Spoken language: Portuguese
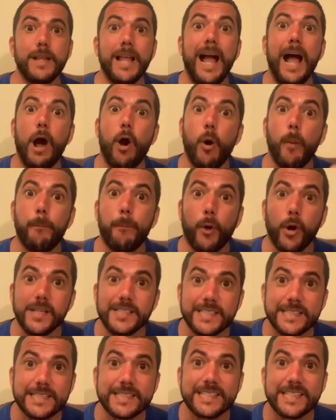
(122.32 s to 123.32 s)
A
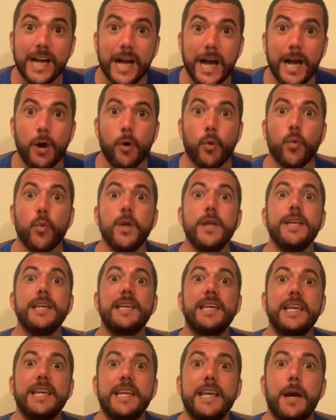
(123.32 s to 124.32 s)
oposição
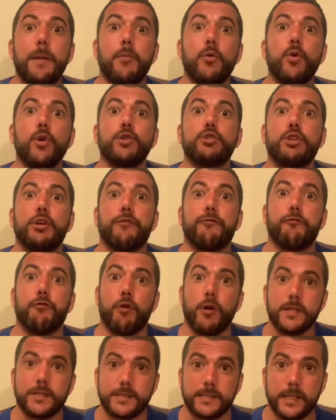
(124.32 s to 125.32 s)
queria muito que
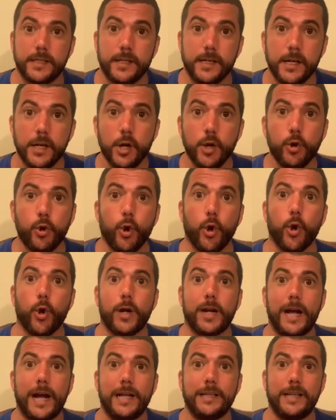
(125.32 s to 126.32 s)
fosse
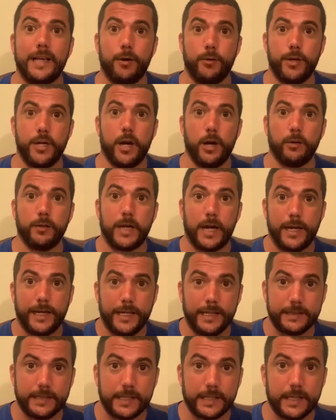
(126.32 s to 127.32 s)
colocada a reunião na
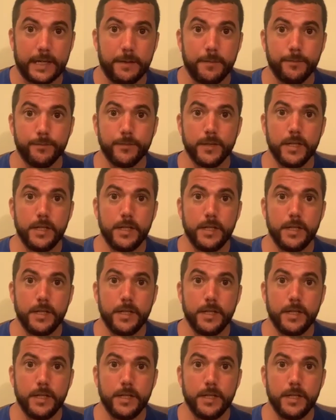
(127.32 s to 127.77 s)
íntegra,